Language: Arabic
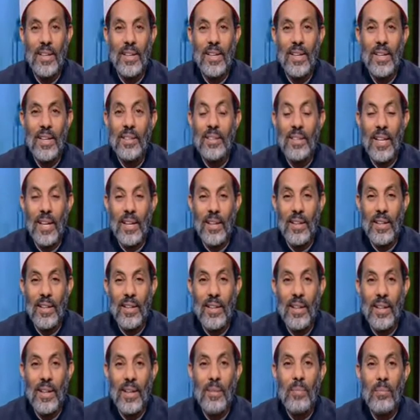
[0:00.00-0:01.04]
ايه ده
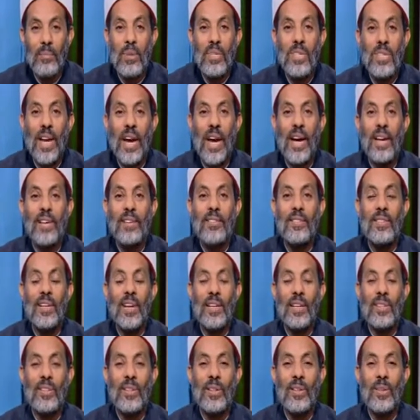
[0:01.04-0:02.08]
مش عايز
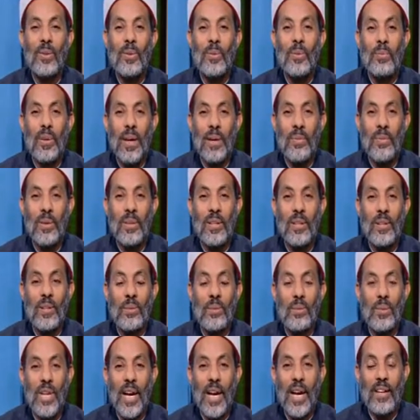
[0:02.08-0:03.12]
يعطلهم ابدا
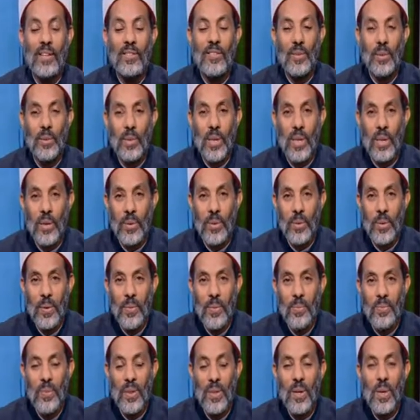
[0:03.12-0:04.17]
مش عايز
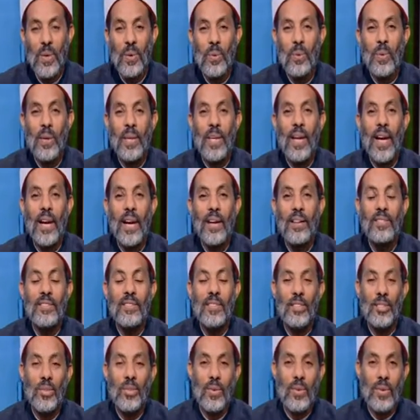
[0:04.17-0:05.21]
يرهقهم ولا عايز
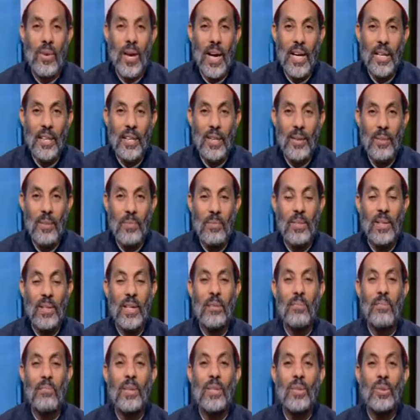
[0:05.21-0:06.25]
يشق عليهم
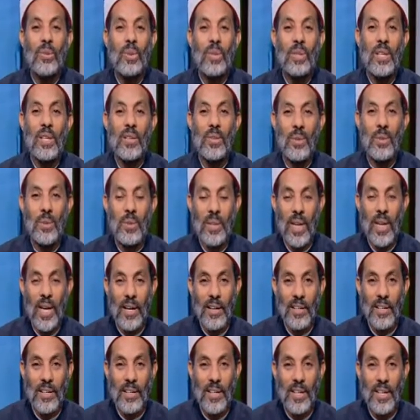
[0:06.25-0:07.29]
لما الدنيا تكون
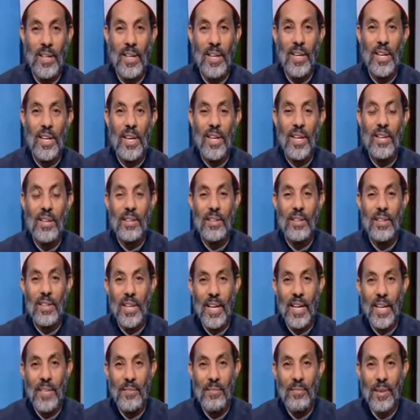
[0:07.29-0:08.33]
حر اللي
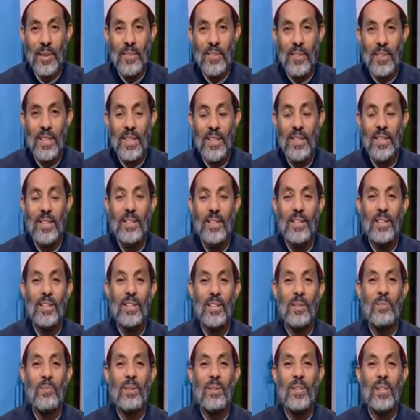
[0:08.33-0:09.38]
رايح المسجد
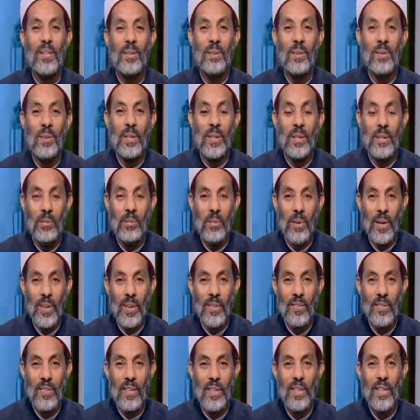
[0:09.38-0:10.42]
ربنا يقول
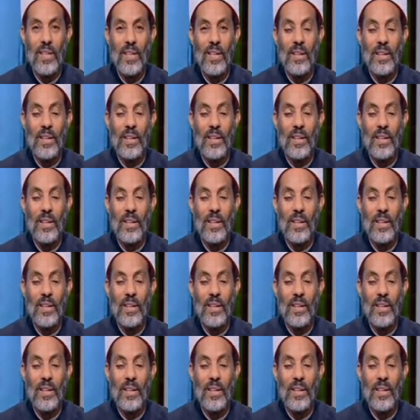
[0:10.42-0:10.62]
للمؤذن